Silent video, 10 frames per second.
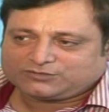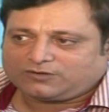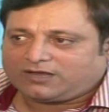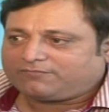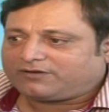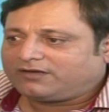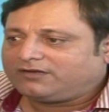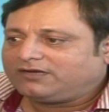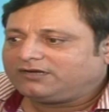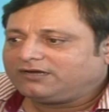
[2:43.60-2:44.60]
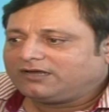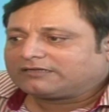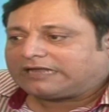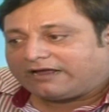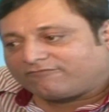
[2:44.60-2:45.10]
सो आई एम रियली
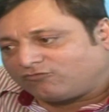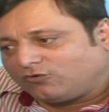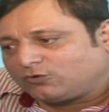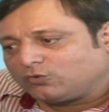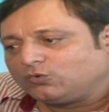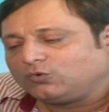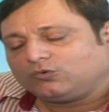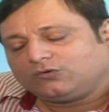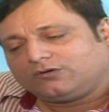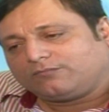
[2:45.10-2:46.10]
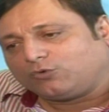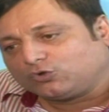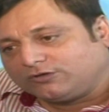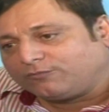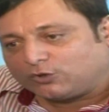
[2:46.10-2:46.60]
थैंकफुल टू
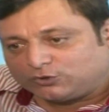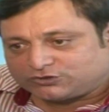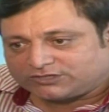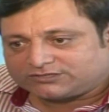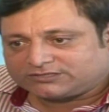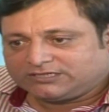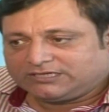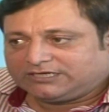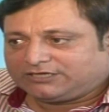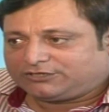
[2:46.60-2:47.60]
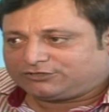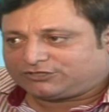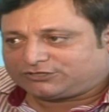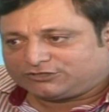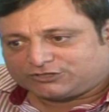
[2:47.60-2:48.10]
बोथ द प्रोड्यूसर्स
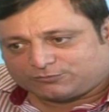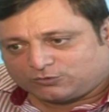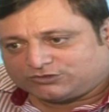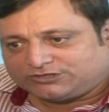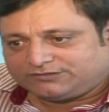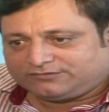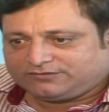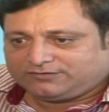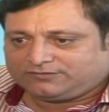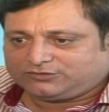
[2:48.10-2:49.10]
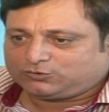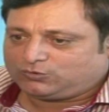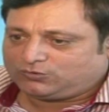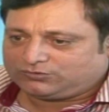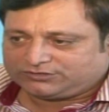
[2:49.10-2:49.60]
रितेश देशमुख जी जो
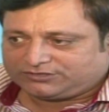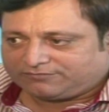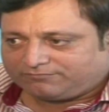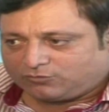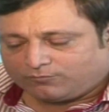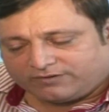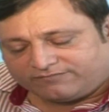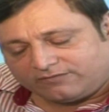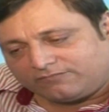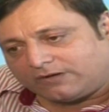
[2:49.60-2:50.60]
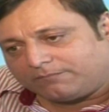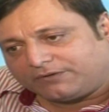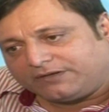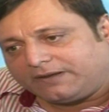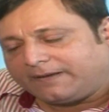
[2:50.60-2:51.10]
जिनकी मुंबई फिल्म
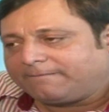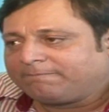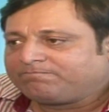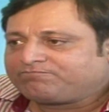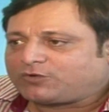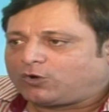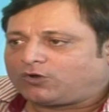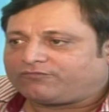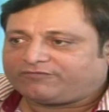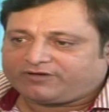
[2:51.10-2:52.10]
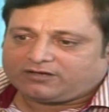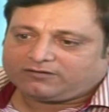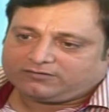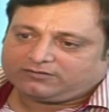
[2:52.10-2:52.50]
कंपनी है और विवा